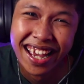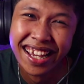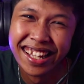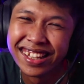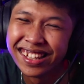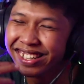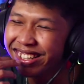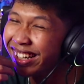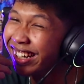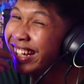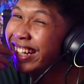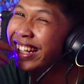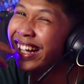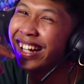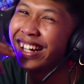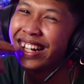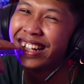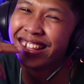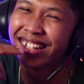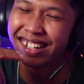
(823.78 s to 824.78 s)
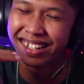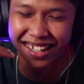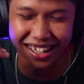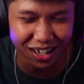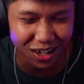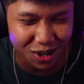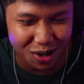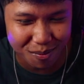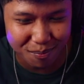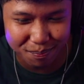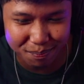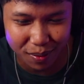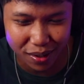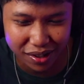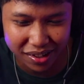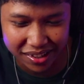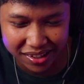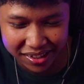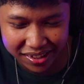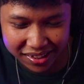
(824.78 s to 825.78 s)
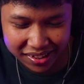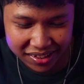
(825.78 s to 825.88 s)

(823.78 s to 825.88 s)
itu giginya kelihatan kayak ompong